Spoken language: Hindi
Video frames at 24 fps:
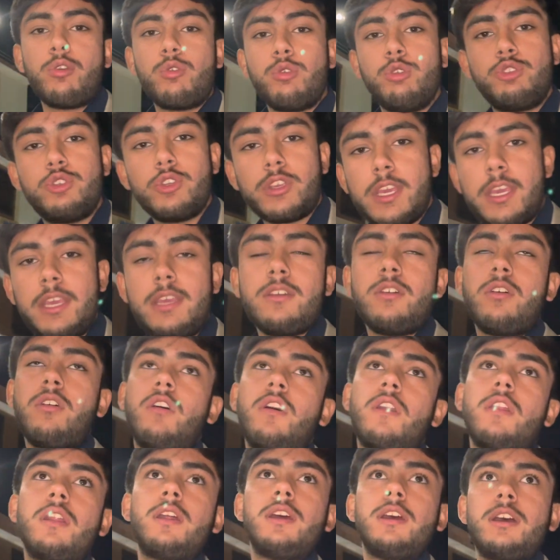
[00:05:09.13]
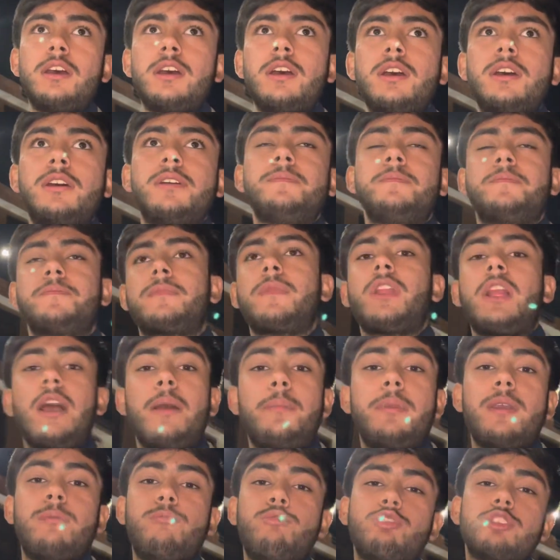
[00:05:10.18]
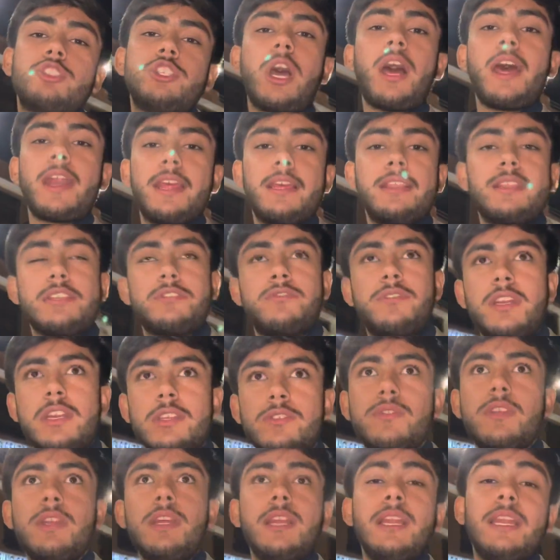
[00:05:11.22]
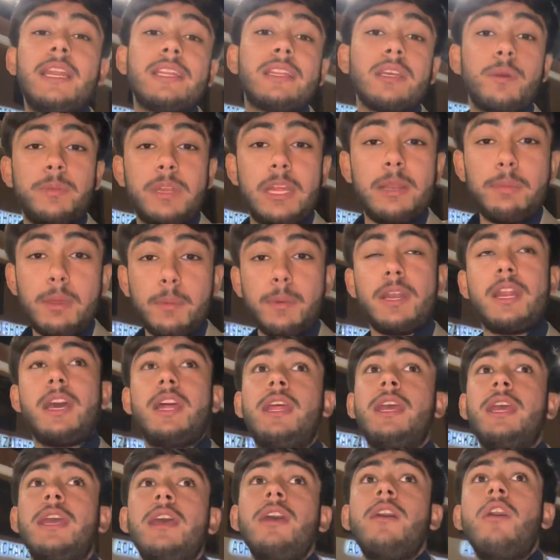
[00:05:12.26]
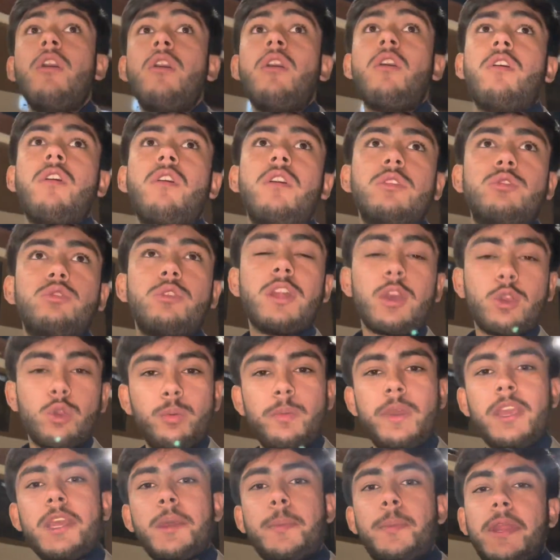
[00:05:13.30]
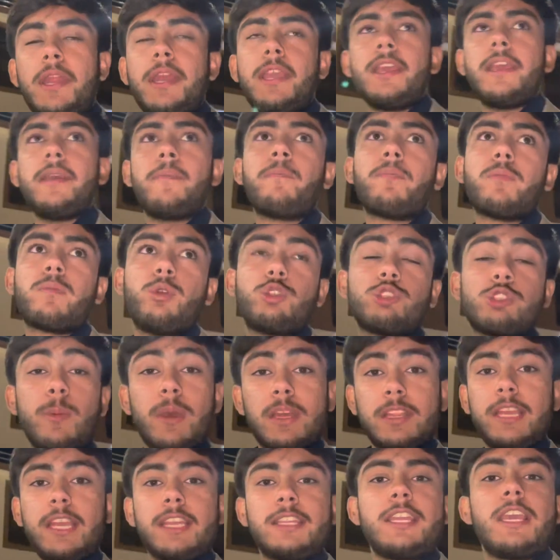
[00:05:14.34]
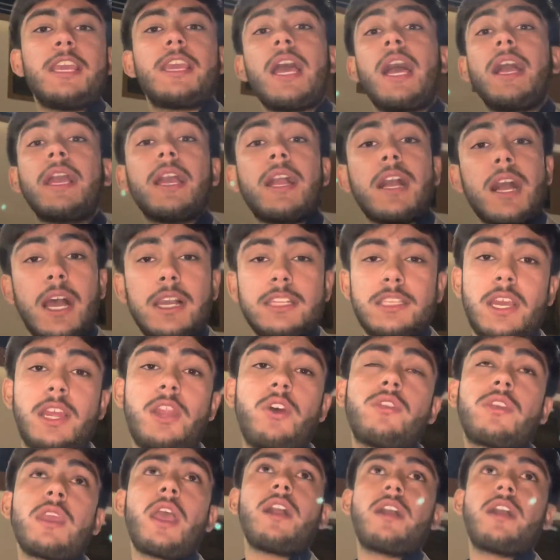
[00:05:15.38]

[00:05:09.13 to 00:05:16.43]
हो चुके हैं और अभी हम लोग जा रहे हैं तस्वीरें तस्वीरें लेने तमनेल भी बनाने और थोड़ा घूमेंगे फिरेंगे फिर उसके बाद देखते हैं कि आगे कहाँ जाना है और क्या